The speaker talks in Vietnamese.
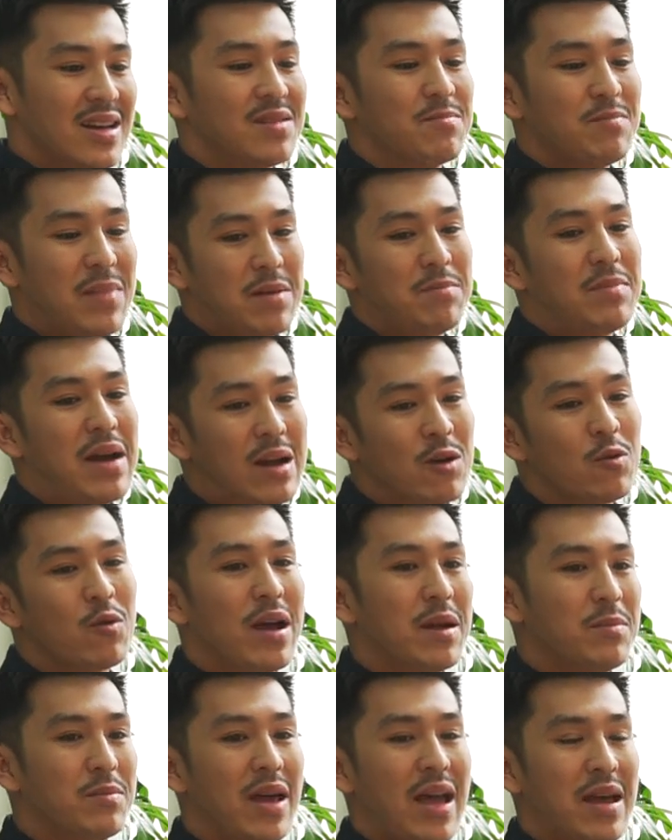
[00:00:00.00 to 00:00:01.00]
may mắn của
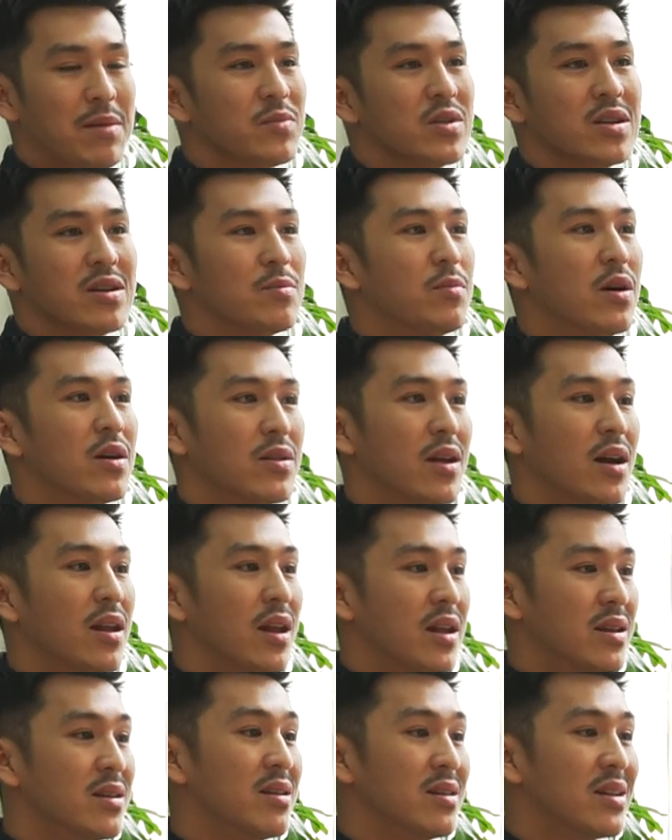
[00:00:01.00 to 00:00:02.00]
em là em chưa bao giờ
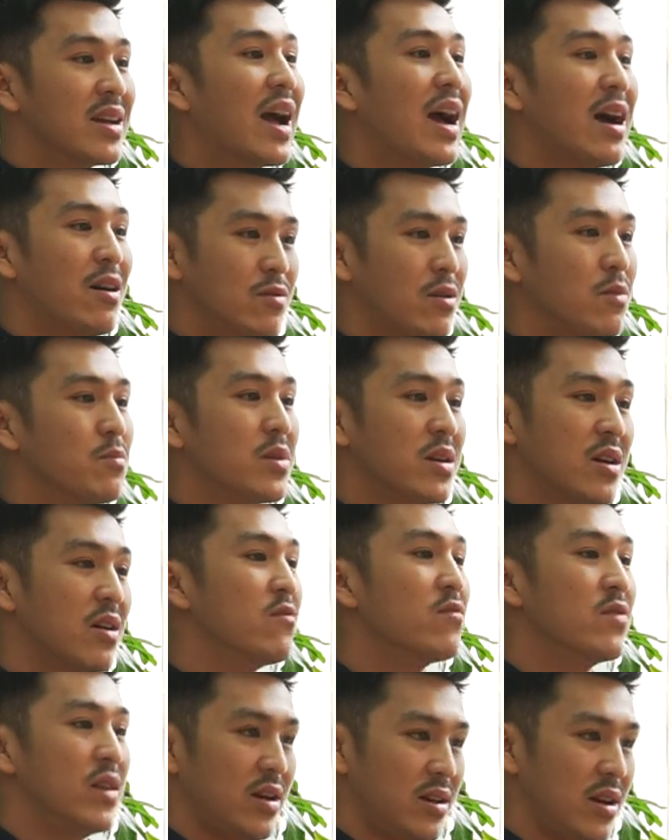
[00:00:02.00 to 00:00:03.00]
lên đỉnh cao trong ừ. cái
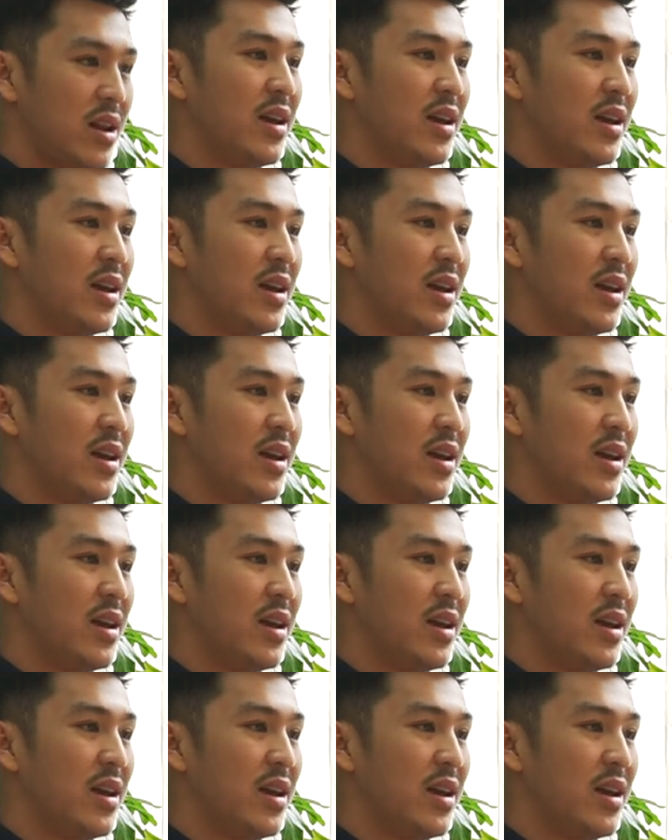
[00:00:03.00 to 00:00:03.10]
công việc